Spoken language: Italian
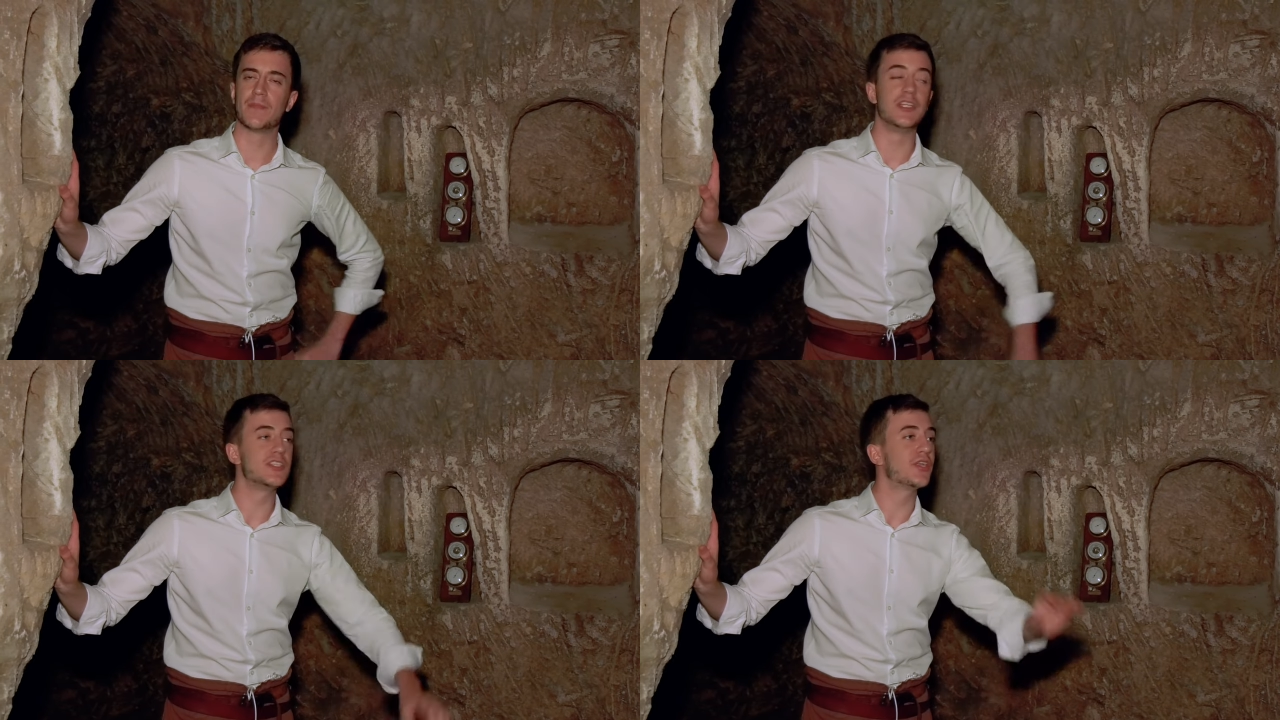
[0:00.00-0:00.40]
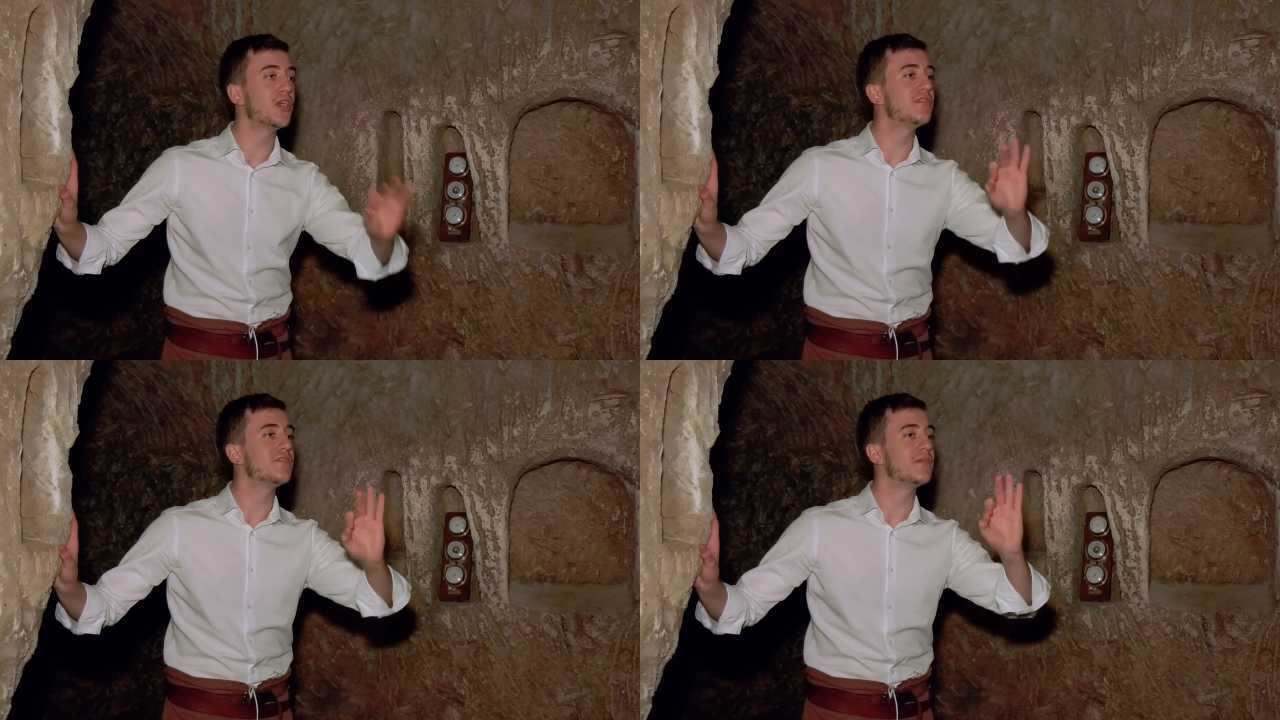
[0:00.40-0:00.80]

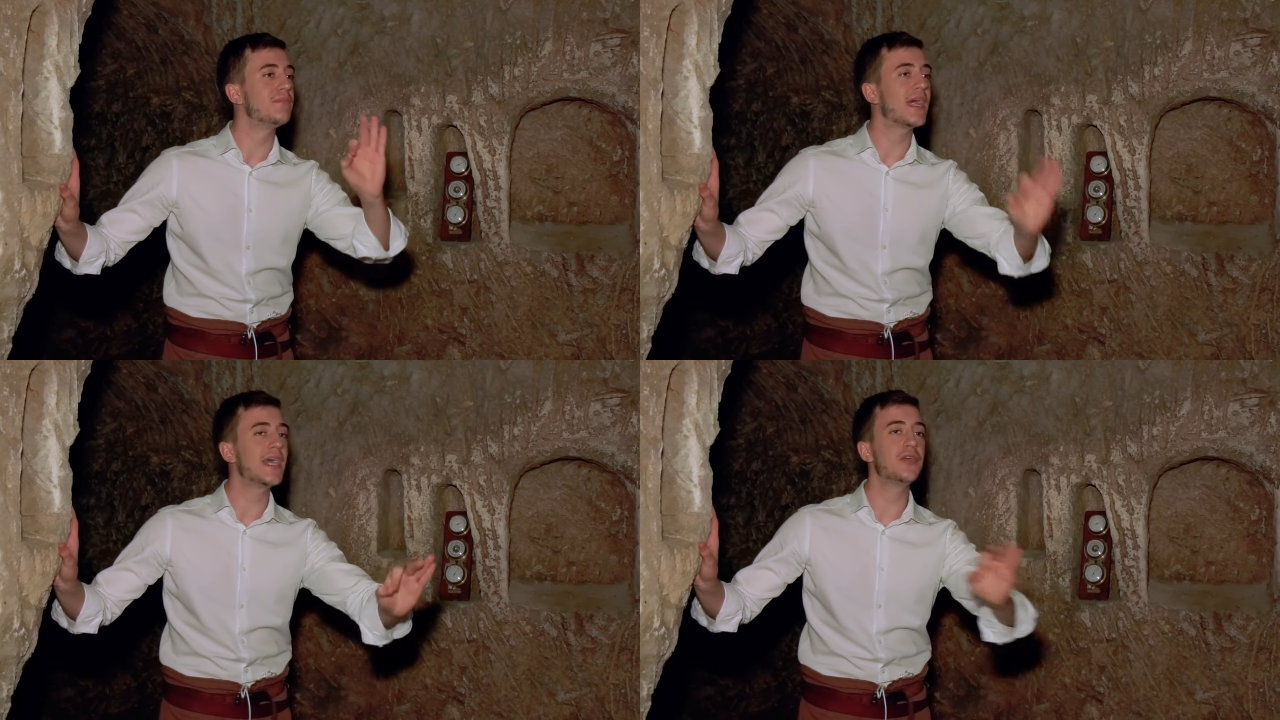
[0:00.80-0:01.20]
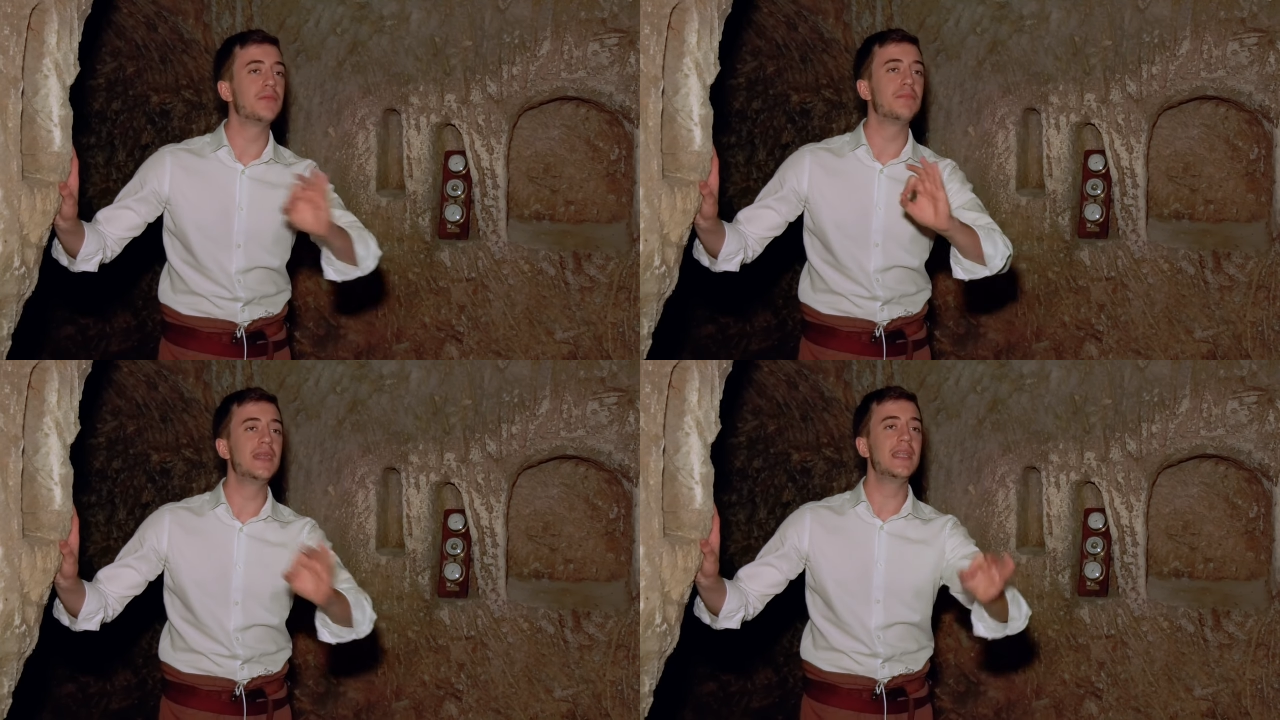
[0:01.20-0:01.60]
19 febbraio
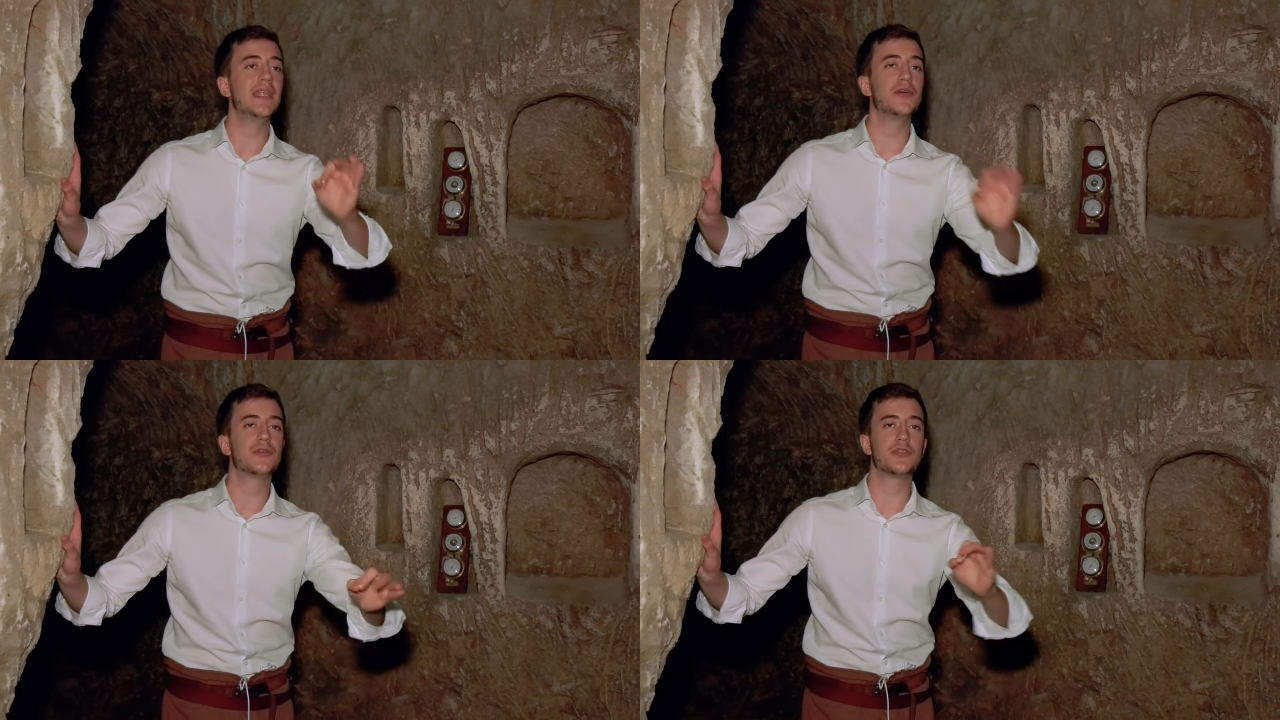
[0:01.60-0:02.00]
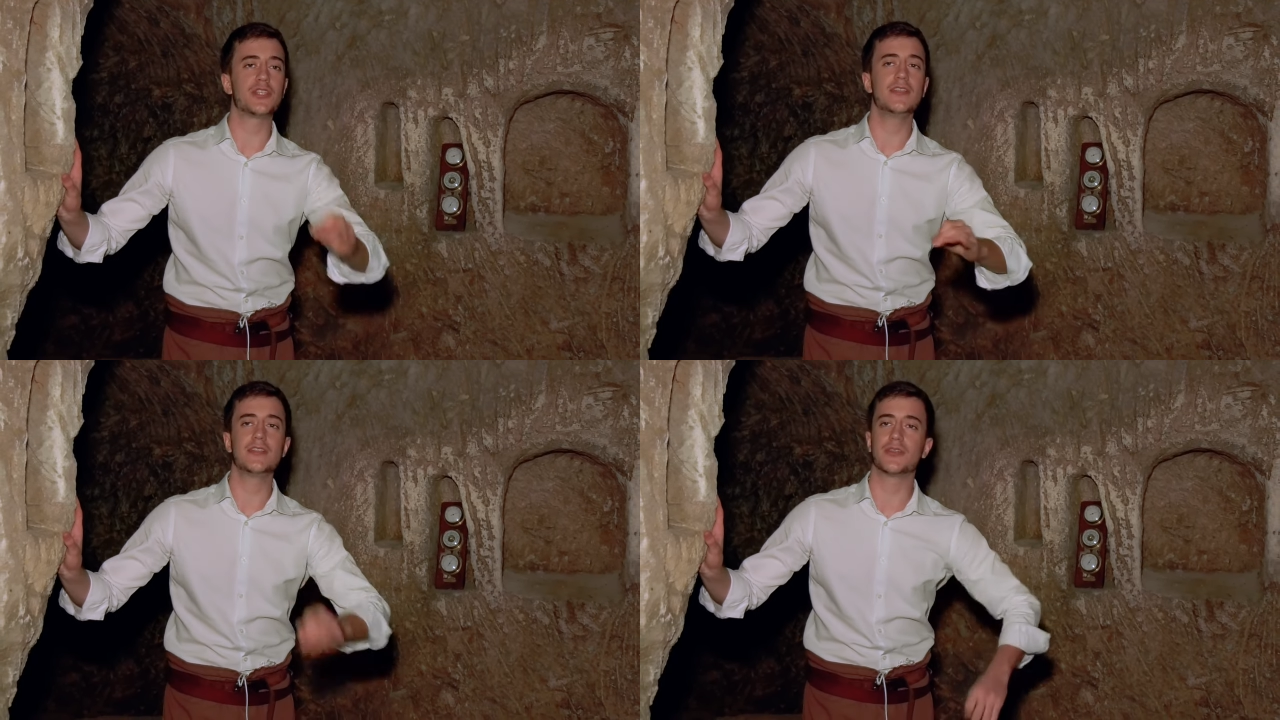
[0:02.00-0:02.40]

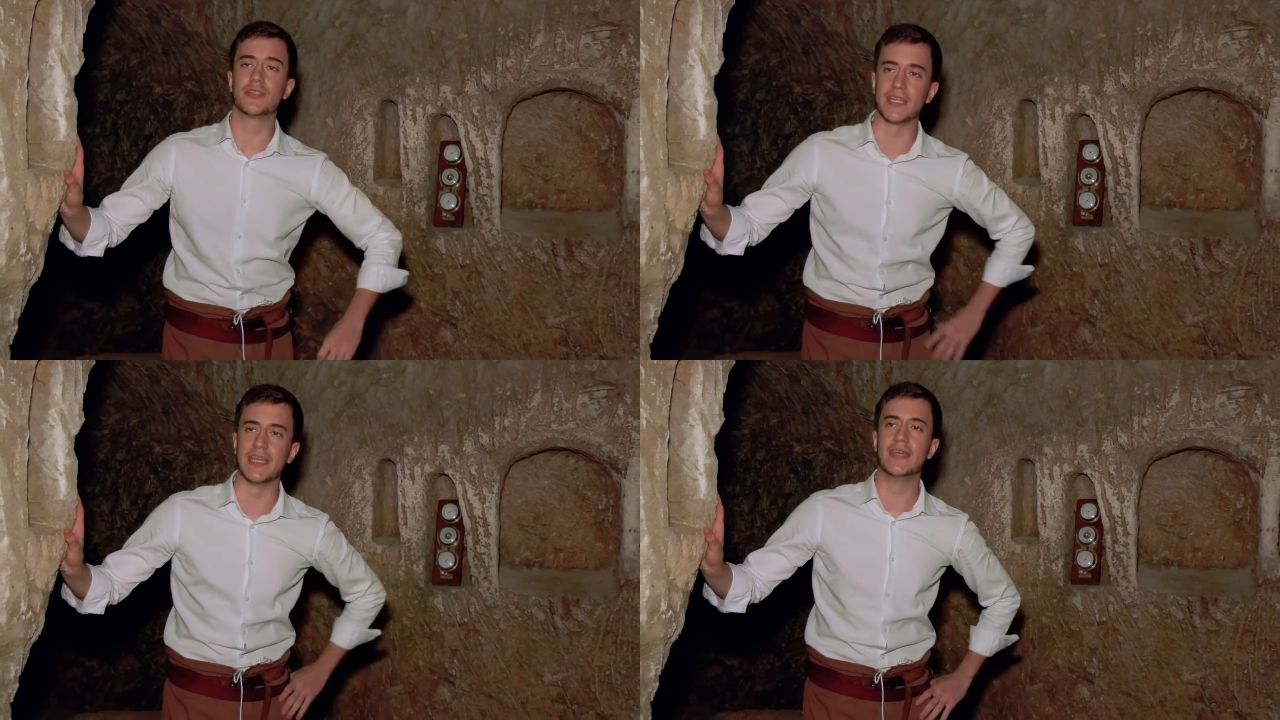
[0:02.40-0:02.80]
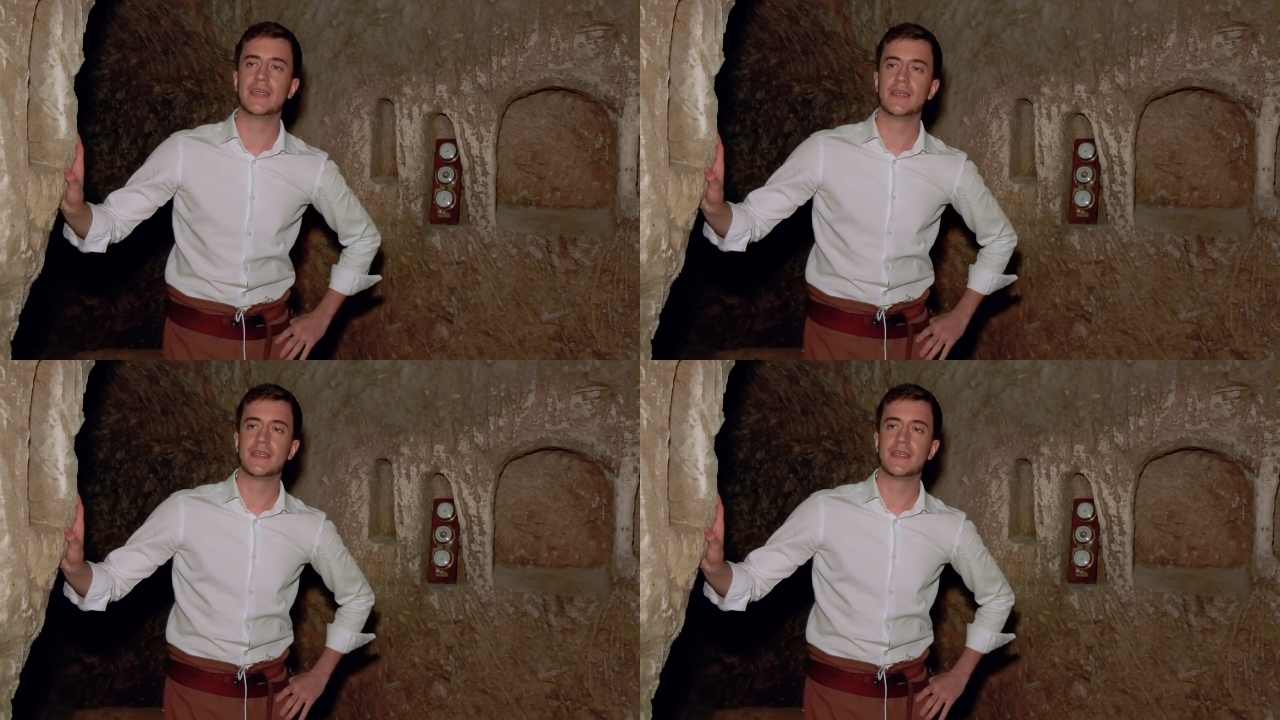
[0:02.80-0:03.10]
1803